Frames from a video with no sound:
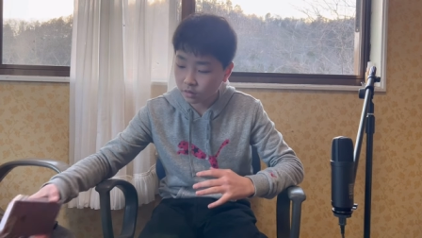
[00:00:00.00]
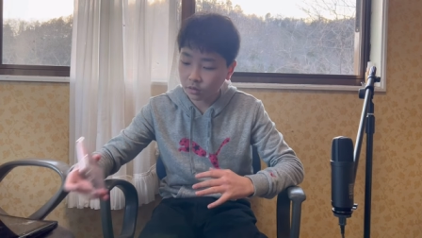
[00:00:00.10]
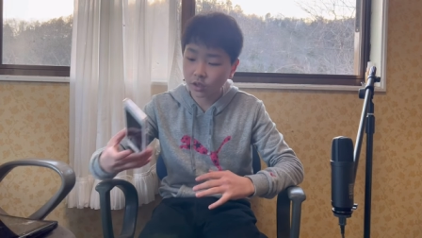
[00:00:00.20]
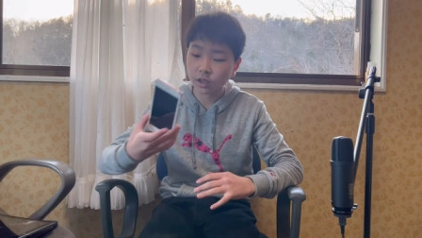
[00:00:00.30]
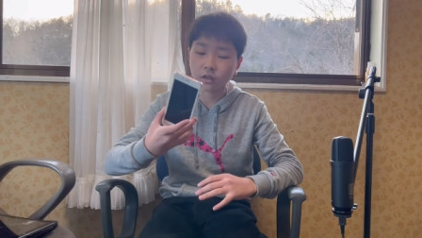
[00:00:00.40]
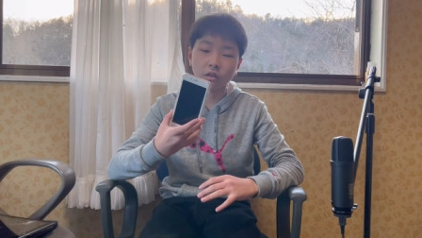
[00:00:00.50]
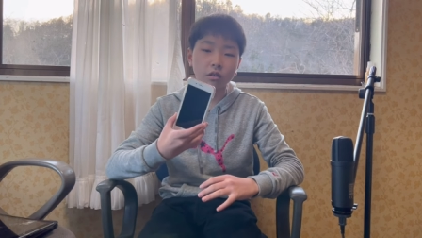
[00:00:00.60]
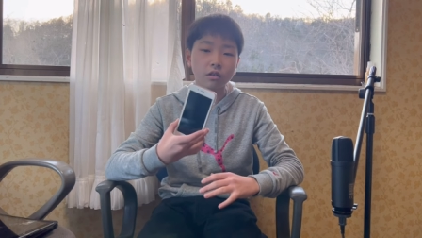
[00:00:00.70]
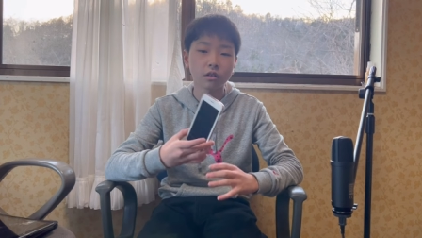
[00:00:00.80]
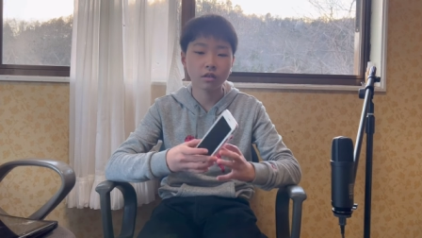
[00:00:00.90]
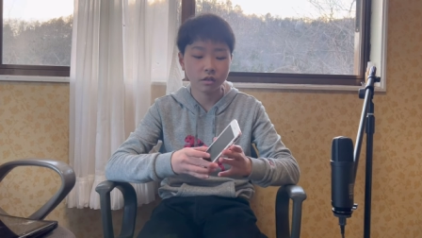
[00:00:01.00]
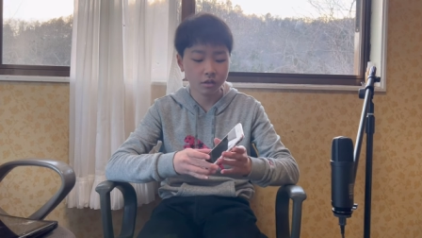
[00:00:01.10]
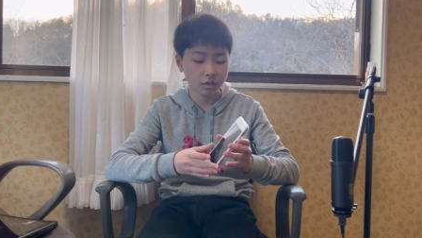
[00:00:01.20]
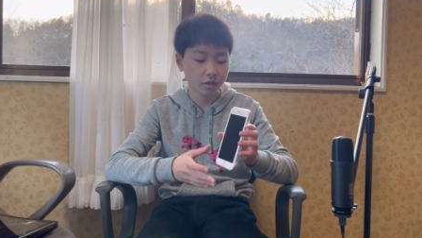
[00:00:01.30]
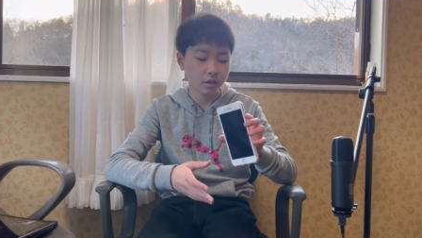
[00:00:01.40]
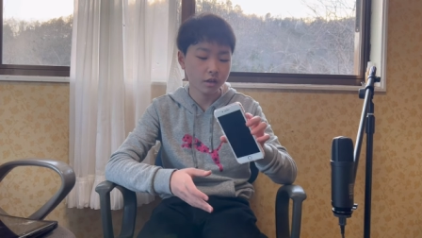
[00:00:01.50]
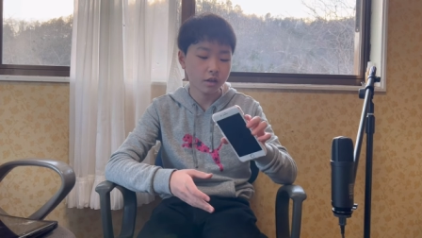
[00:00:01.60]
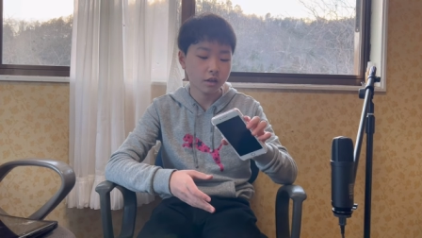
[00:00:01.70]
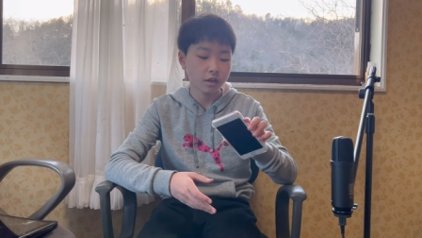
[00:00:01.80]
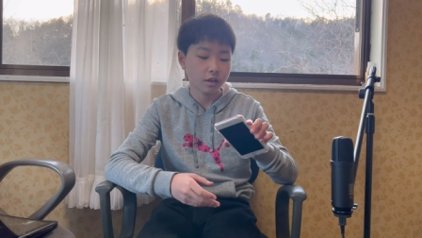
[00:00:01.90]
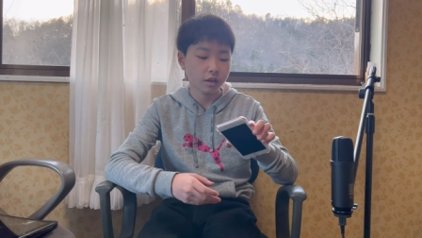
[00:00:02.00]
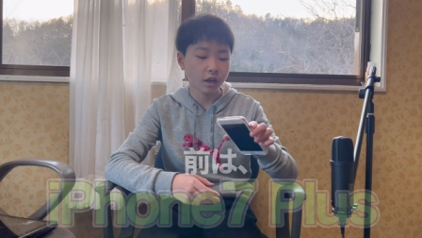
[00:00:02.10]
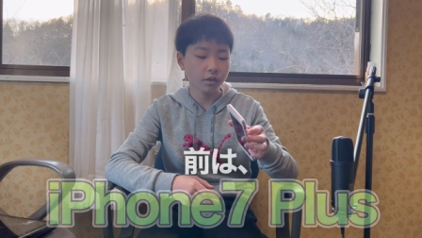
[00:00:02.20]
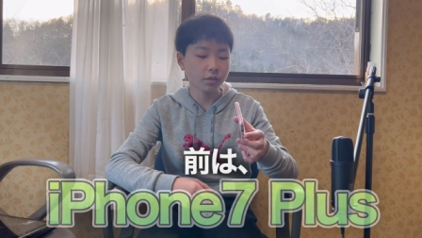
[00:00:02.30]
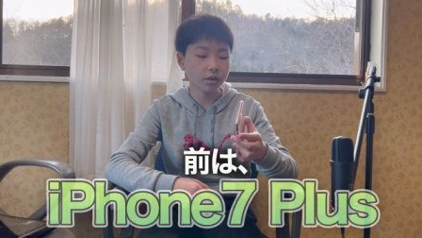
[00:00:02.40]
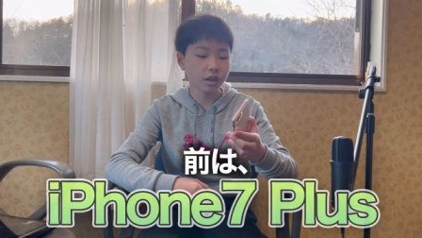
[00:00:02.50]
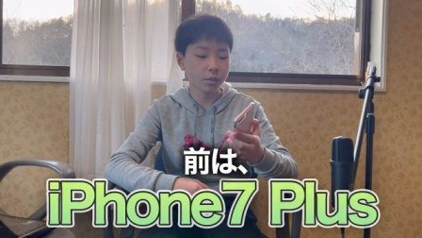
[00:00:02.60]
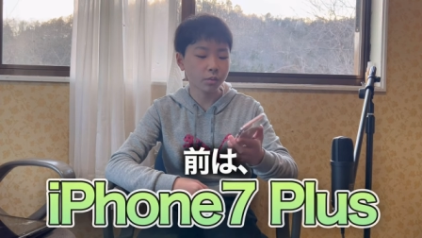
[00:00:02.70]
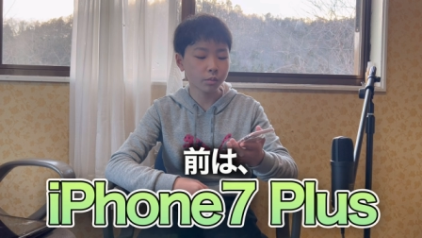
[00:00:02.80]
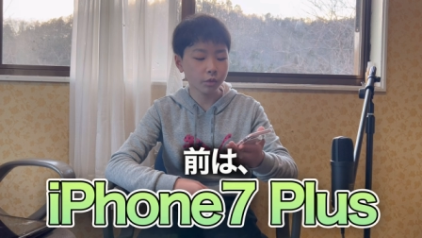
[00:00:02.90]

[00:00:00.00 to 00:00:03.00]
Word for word: こちらの iPhone7